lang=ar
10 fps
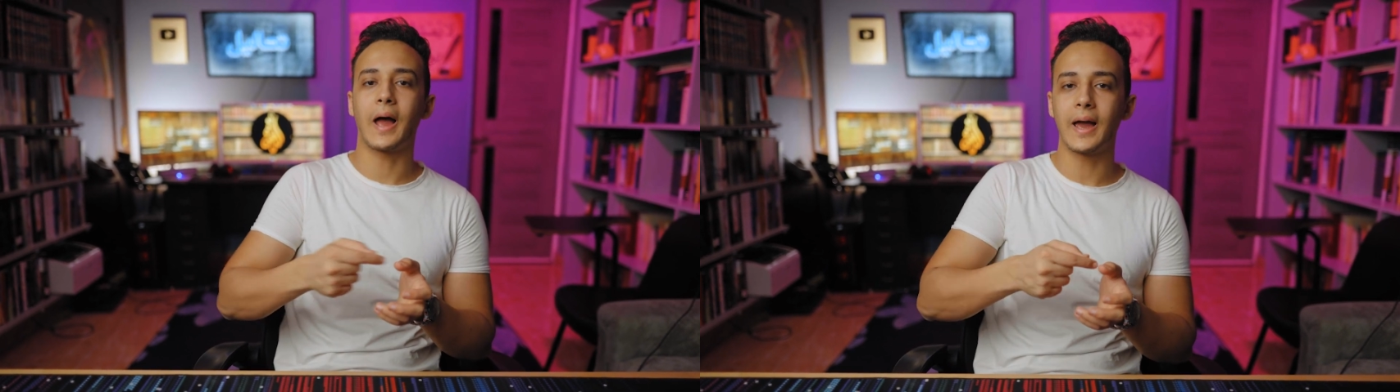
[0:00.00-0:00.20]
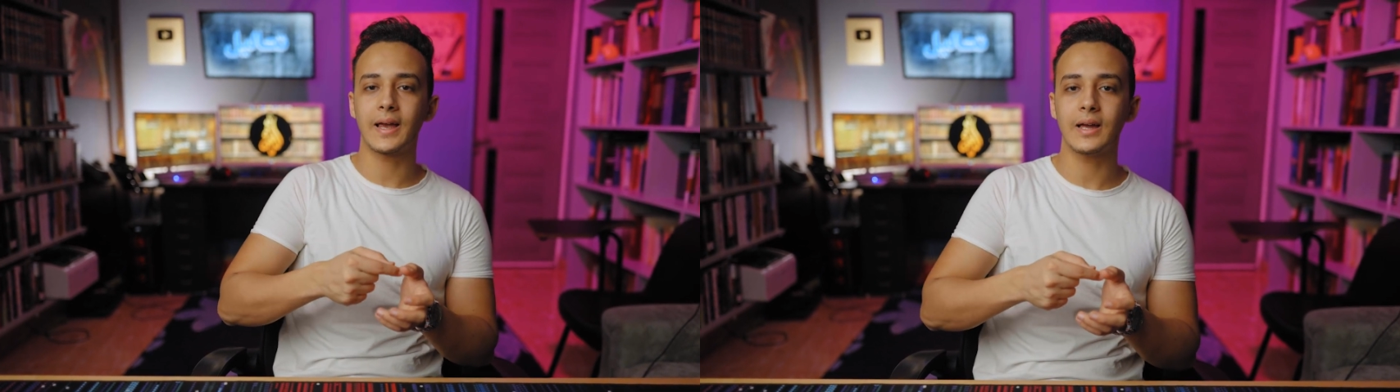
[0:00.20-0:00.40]

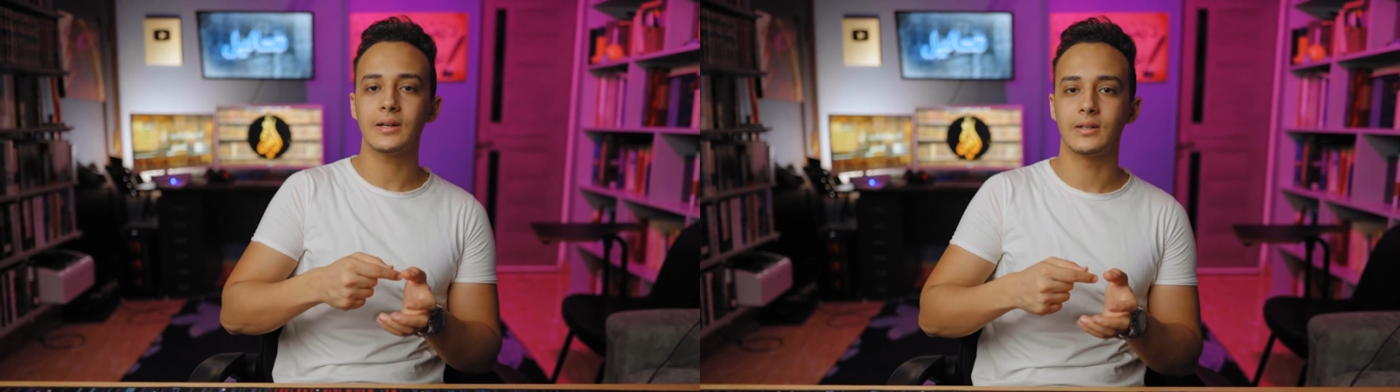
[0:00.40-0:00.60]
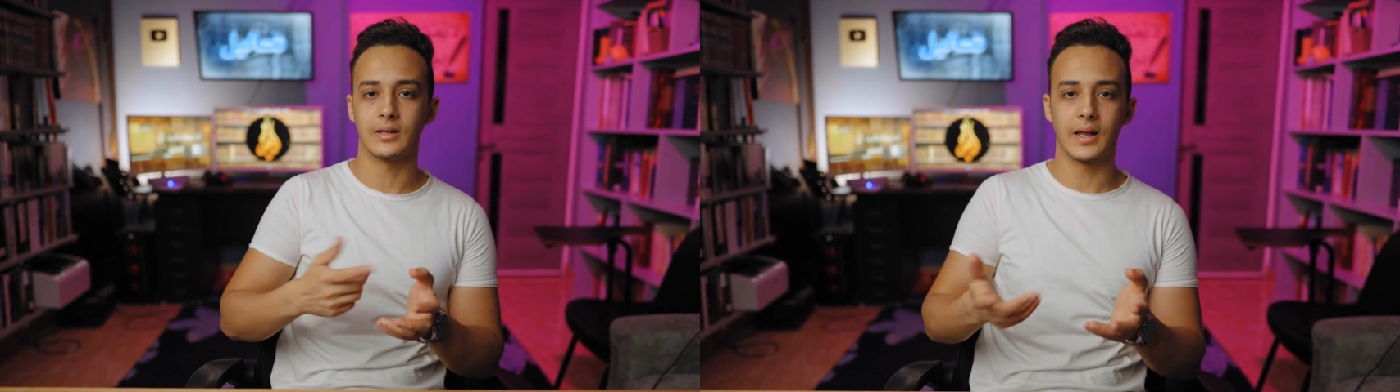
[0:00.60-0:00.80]

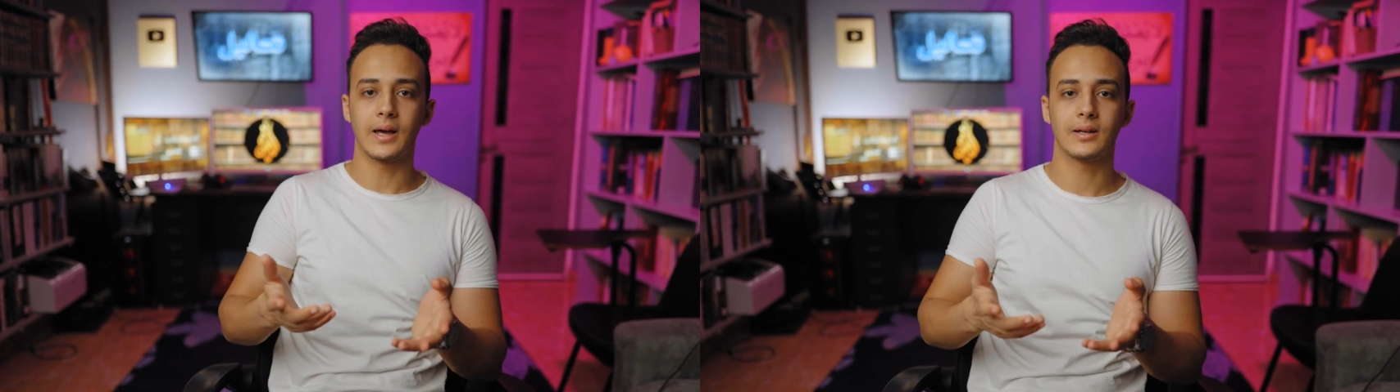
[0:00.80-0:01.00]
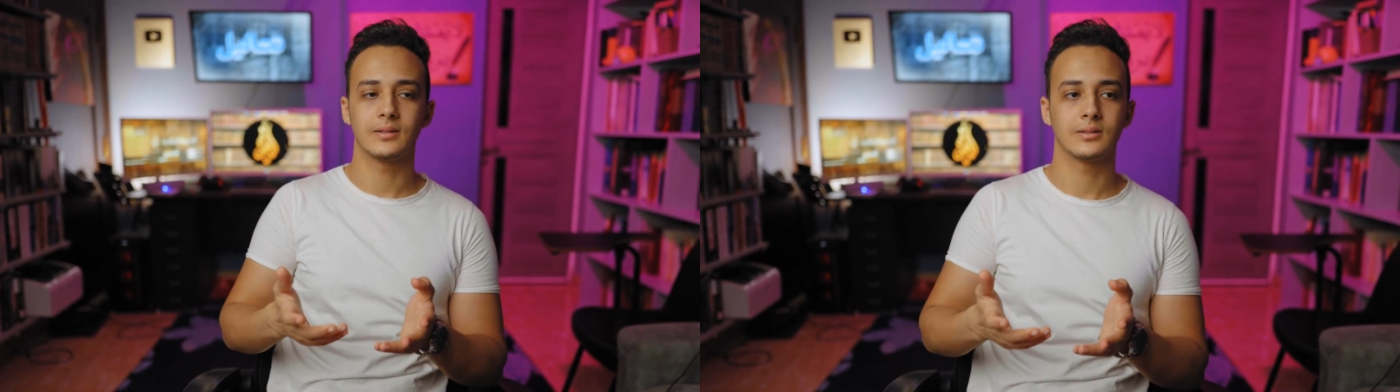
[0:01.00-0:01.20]
حاجه
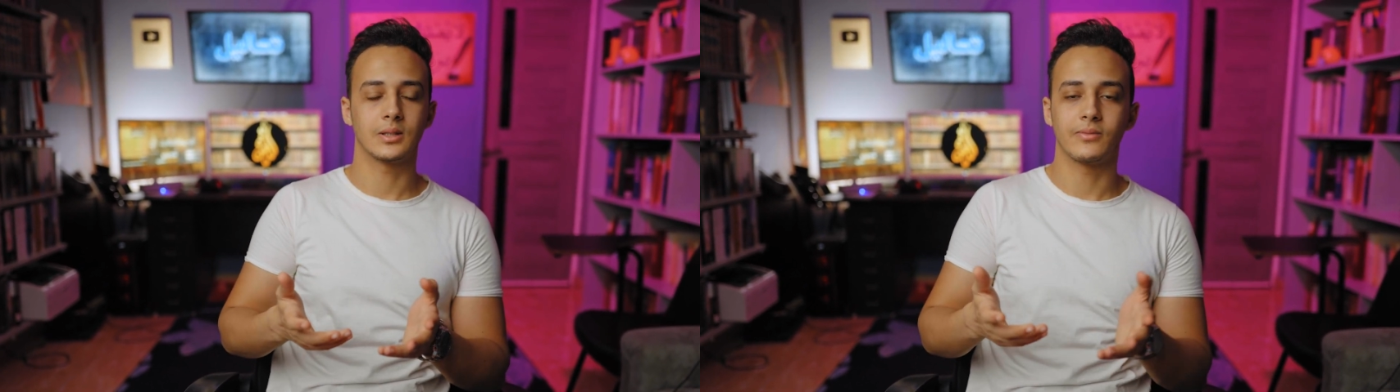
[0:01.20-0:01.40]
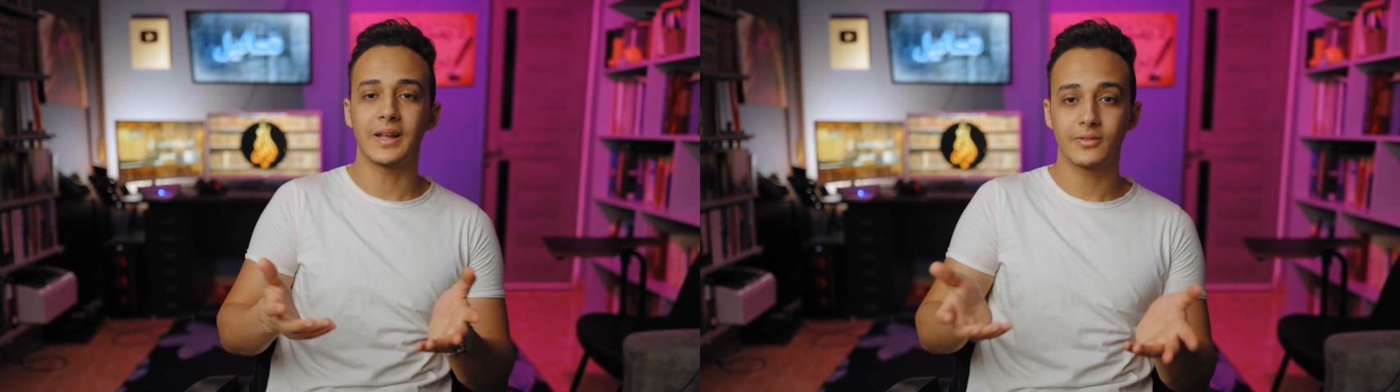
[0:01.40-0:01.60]
لا
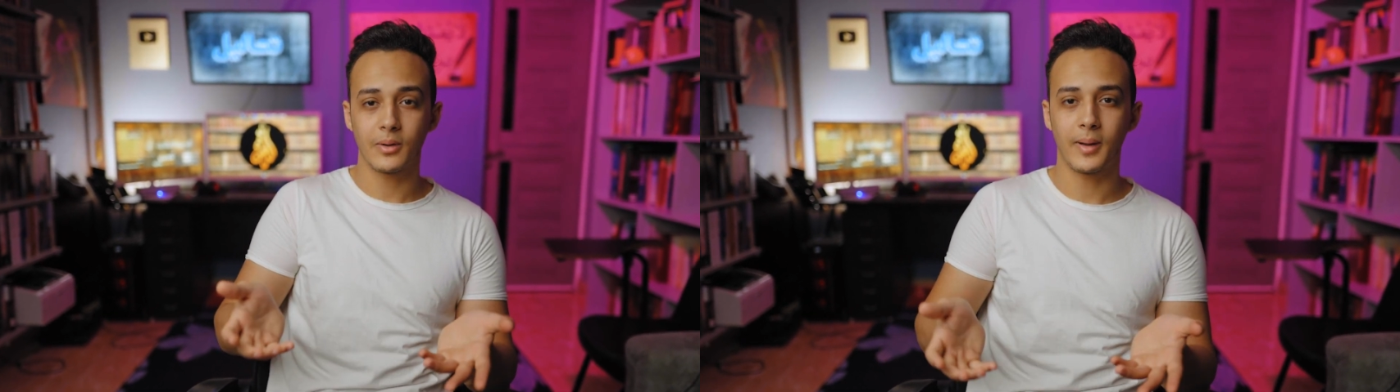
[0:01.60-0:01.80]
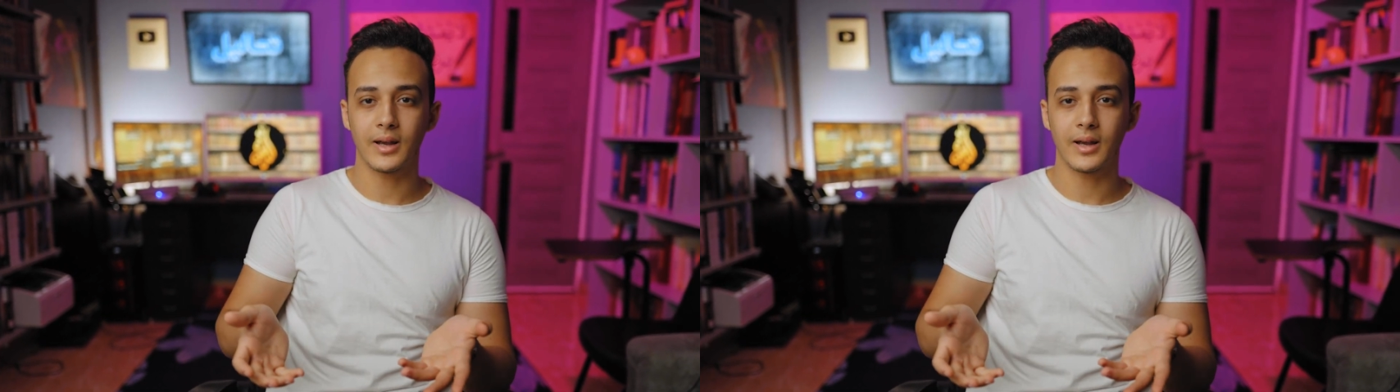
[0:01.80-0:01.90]
طب في حد فاهم